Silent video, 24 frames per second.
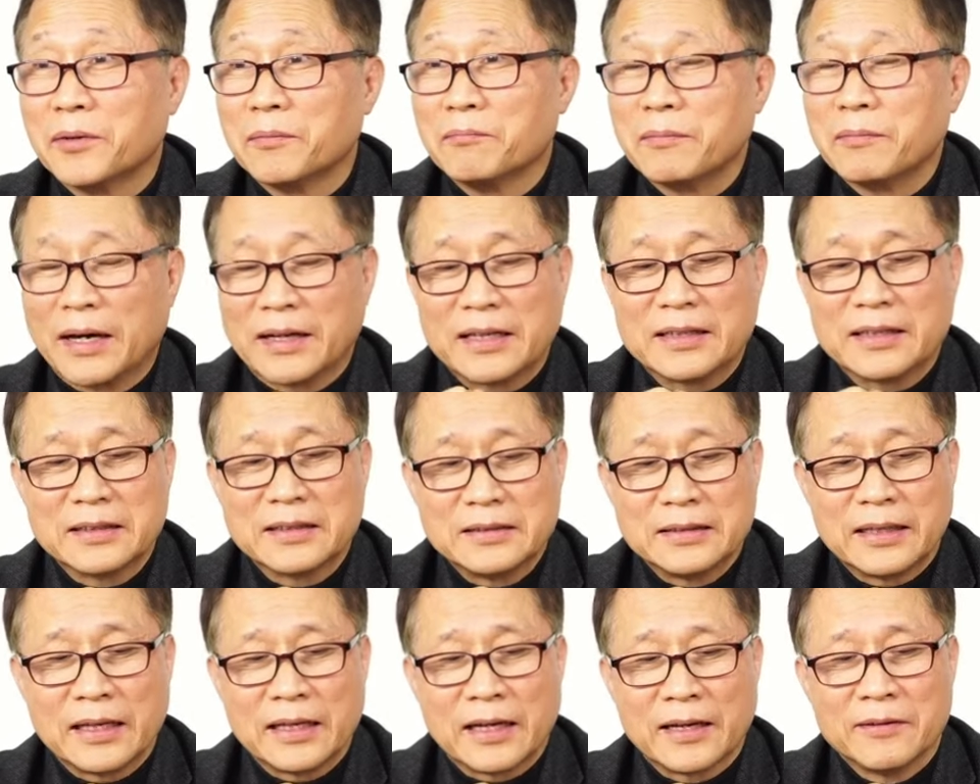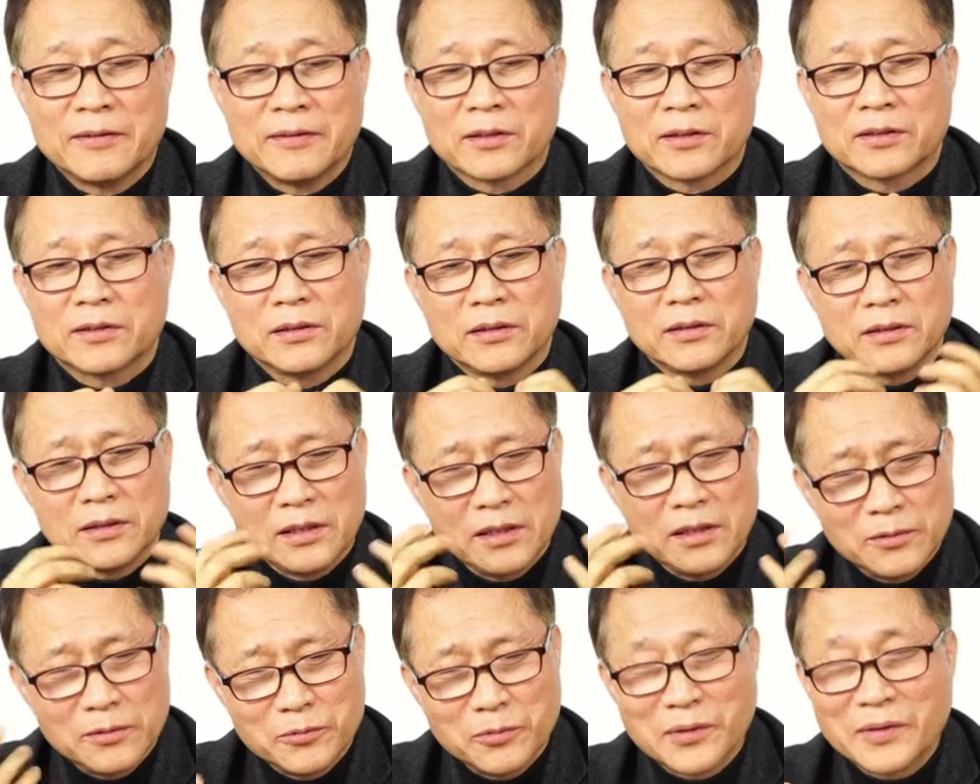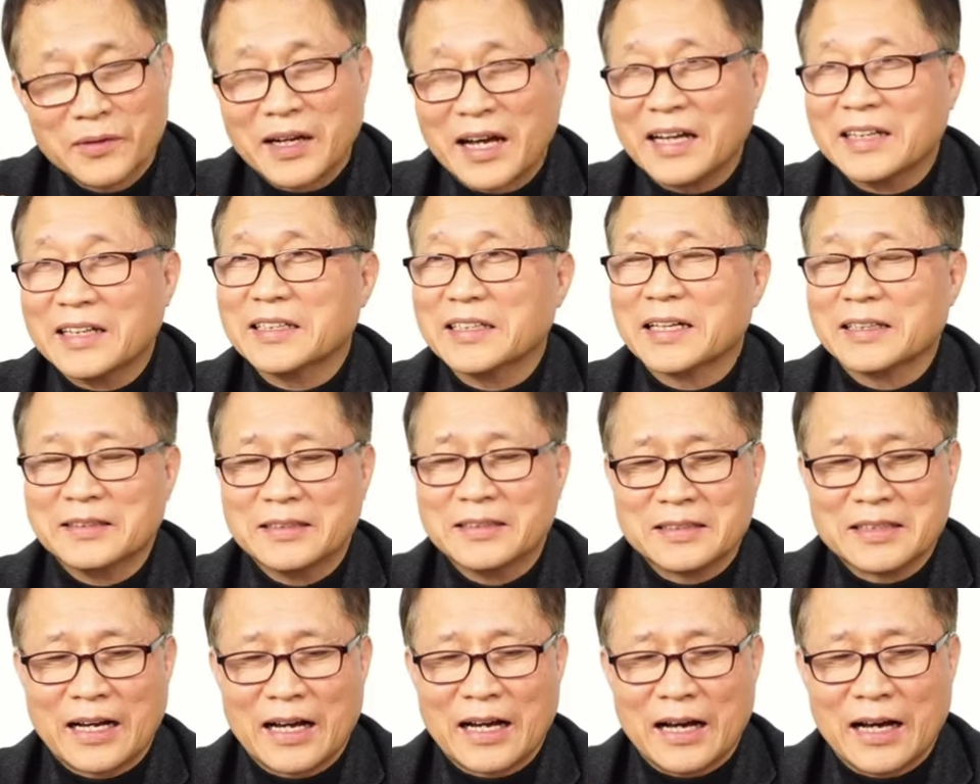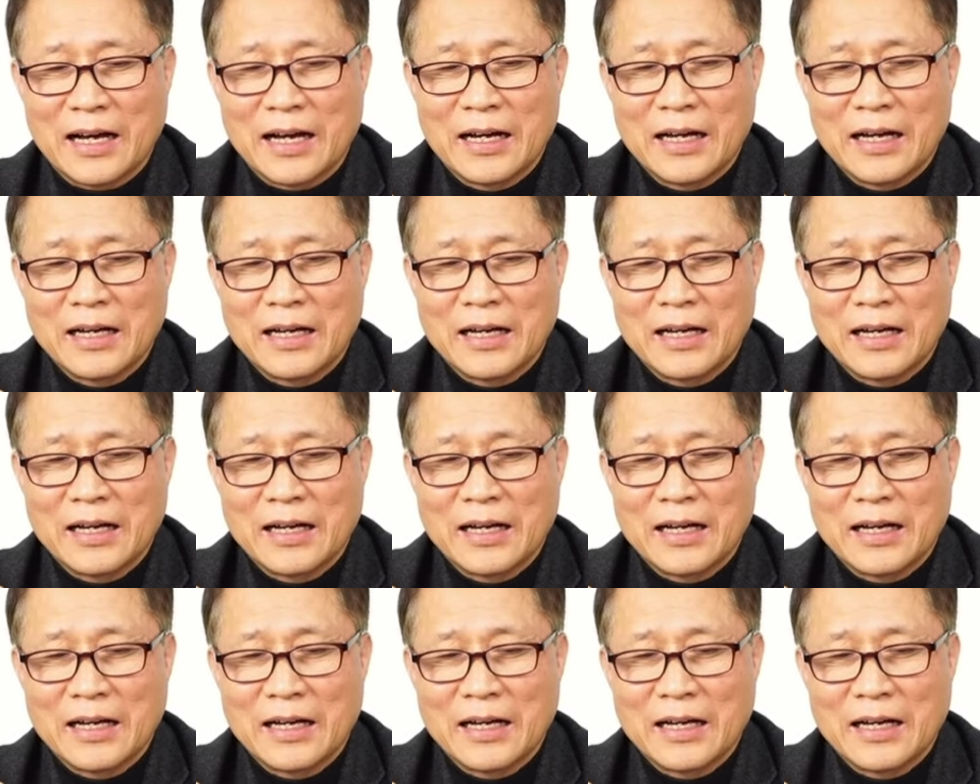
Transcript: 많았는데 그 일부는 아니겠느냐.